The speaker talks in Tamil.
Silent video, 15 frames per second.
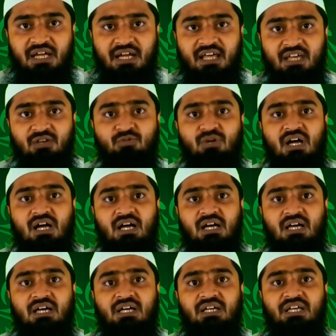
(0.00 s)
இடையூறாக
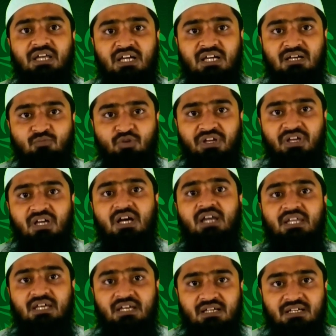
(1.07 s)
இருக்க
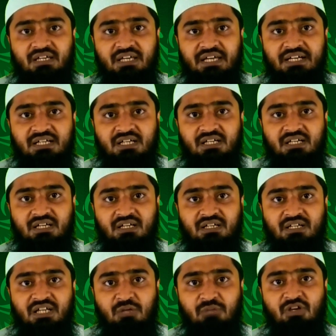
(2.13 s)
முடியாது என்று
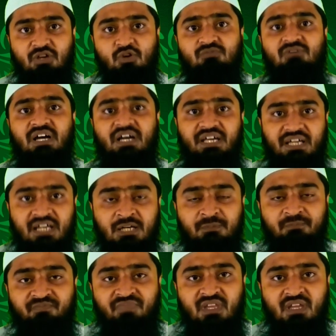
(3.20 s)
நிரூபிக்கும் வகையில்
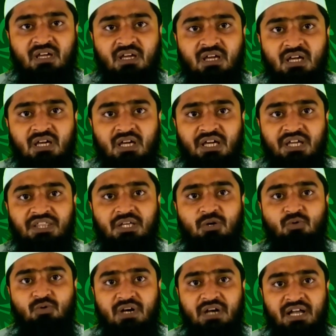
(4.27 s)
இந்த
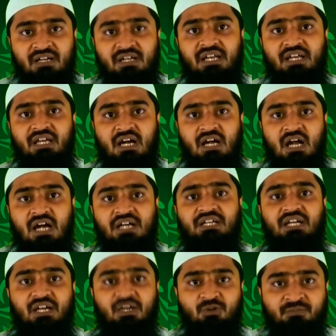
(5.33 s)
ஊரடங்கு என்கிற
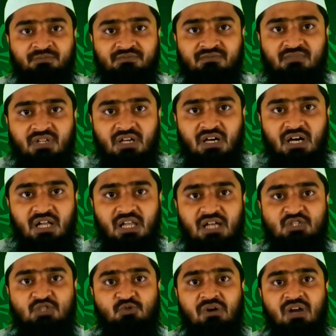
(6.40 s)
நாட்களிலும்
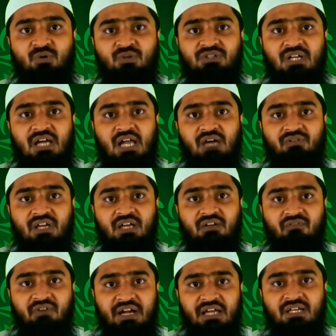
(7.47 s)
அல்லாஹ் சுபானுவத்தாலாவை
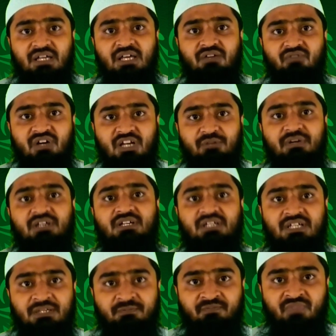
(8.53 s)
வணங்கி
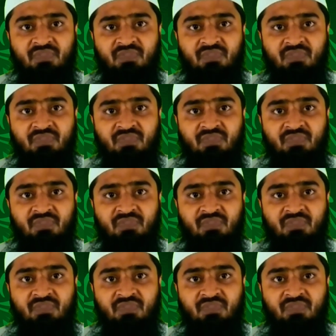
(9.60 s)
வழிபட்டு